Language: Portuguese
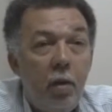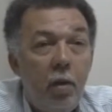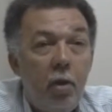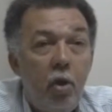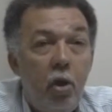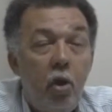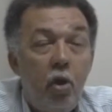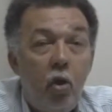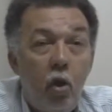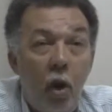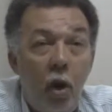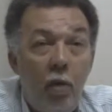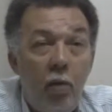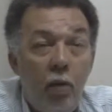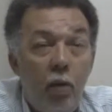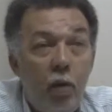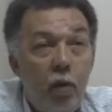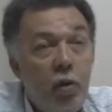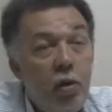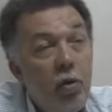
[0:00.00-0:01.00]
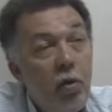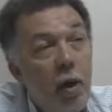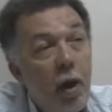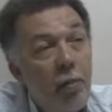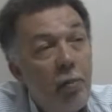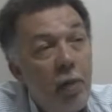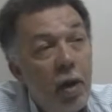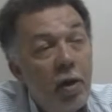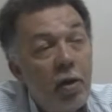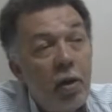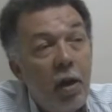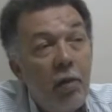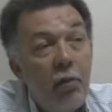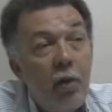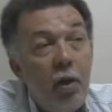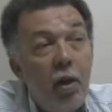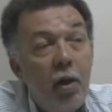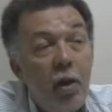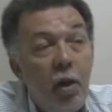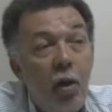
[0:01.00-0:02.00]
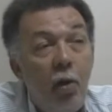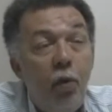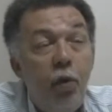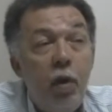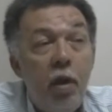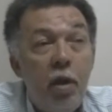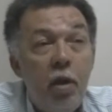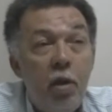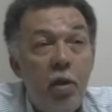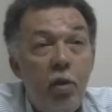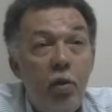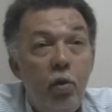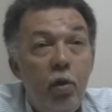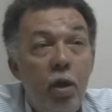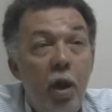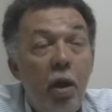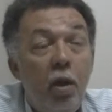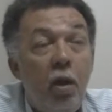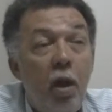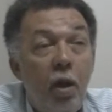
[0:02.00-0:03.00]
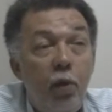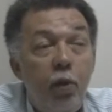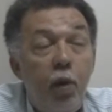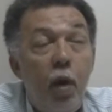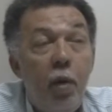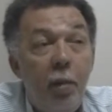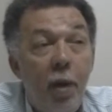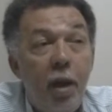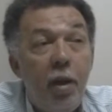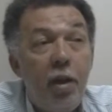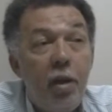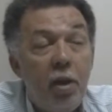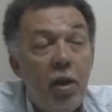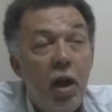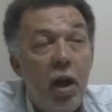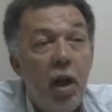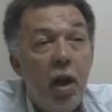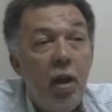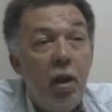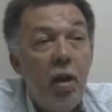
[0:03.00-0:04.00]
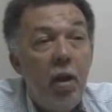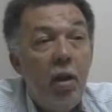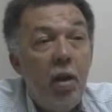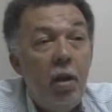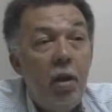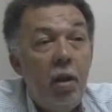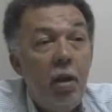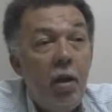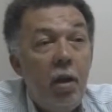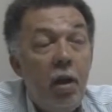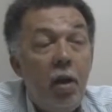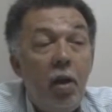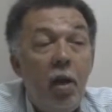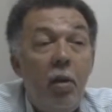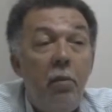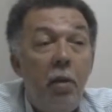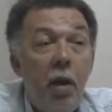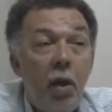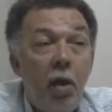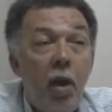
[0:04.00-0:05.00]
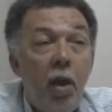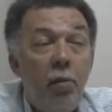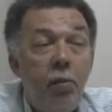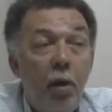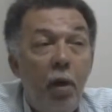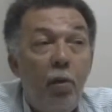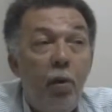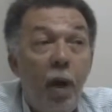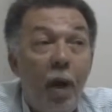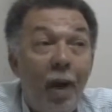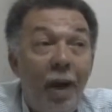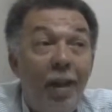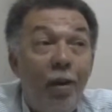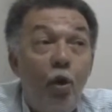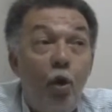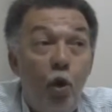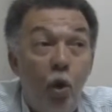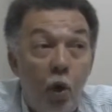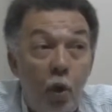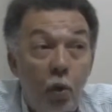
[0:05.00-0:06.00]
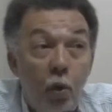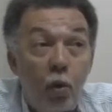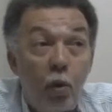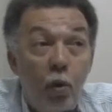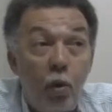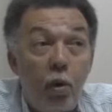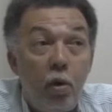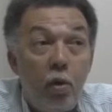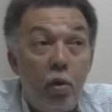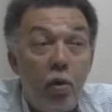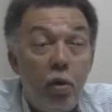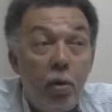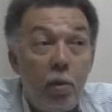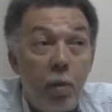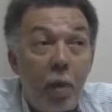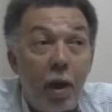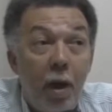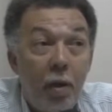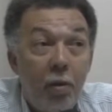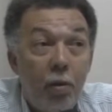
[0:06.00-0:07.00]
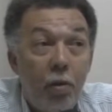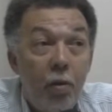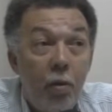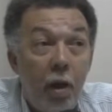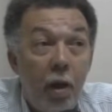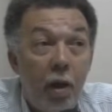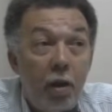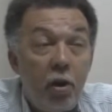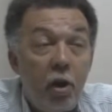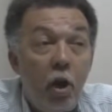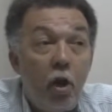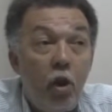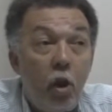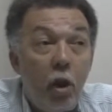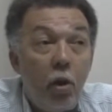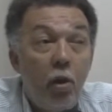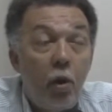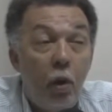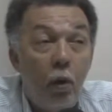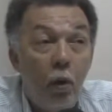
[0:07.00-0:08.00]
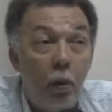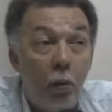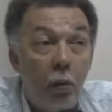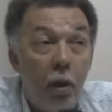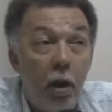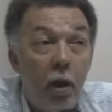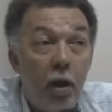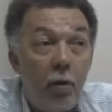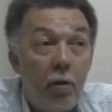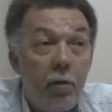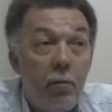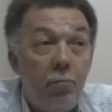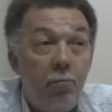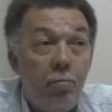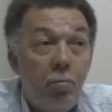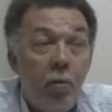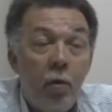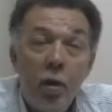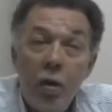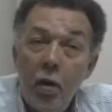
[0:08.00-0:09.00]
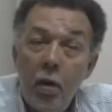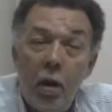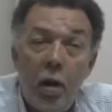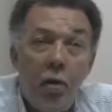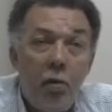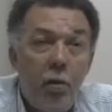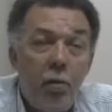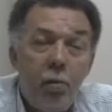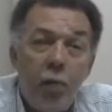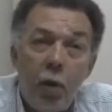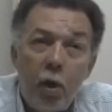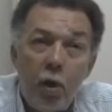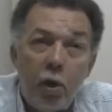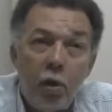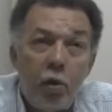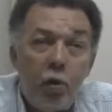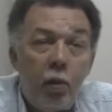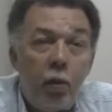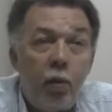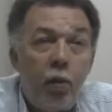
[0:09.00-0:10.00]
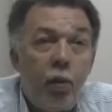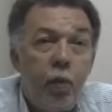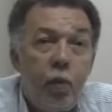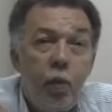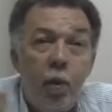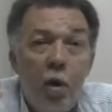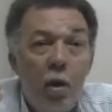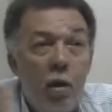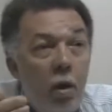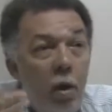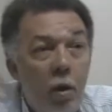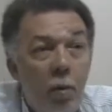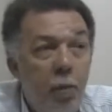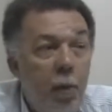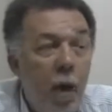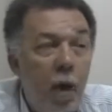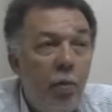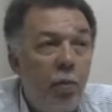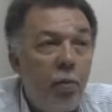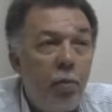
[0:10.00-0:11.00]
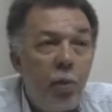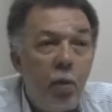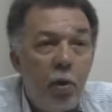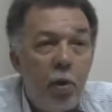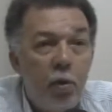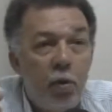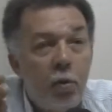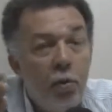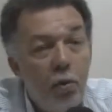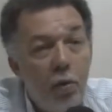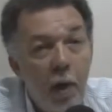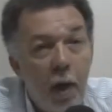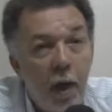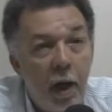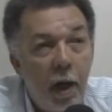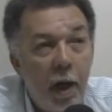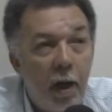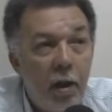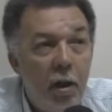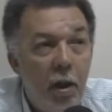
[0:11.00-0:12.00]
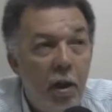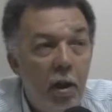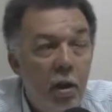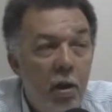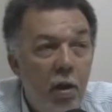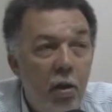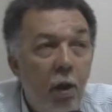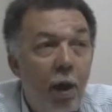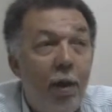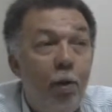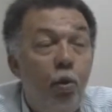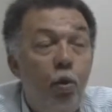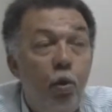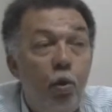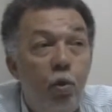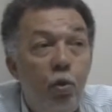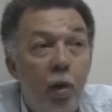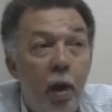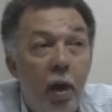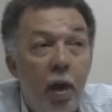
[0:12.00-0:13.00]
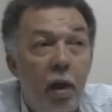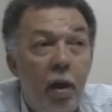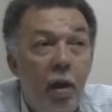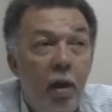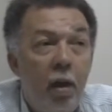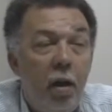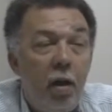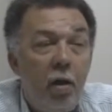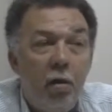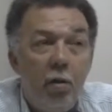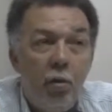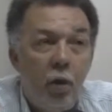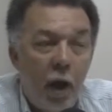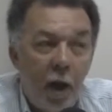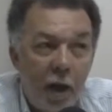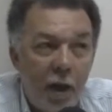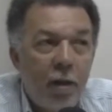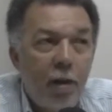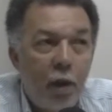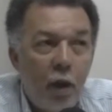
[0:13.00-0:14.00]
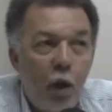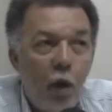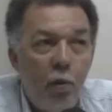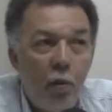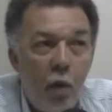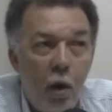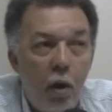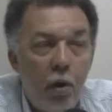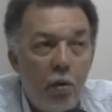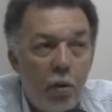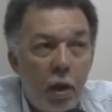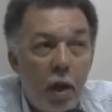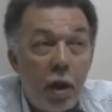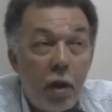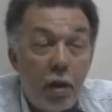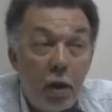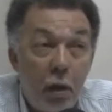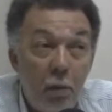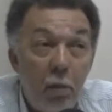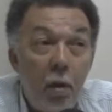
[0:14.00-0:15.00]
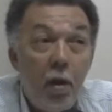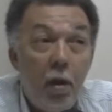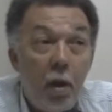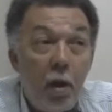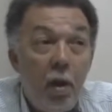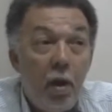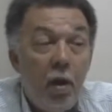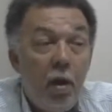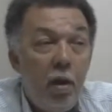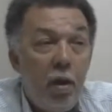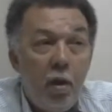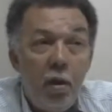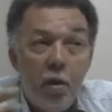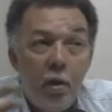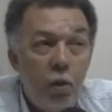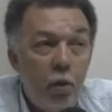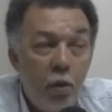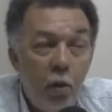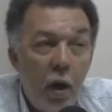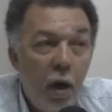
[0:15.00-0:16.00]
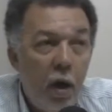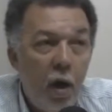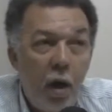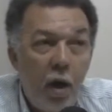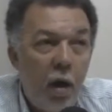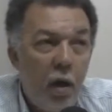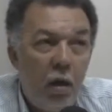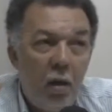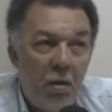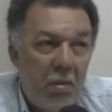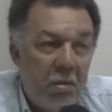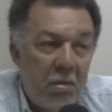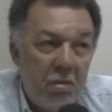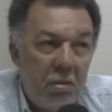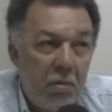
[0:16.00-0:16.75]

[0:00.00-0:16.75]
Se, tem, se o rapaz está vendendo, ofereceu dos ele tem que formalizar. E também tem que provar que é dono do, do espaço, né? Se ele tem documento. Ele imposto. Não, imposto. Eu pago imposto de uma casa ali que eu alugo ela, não é a casa que eu moro, que essa é minha. Isso é.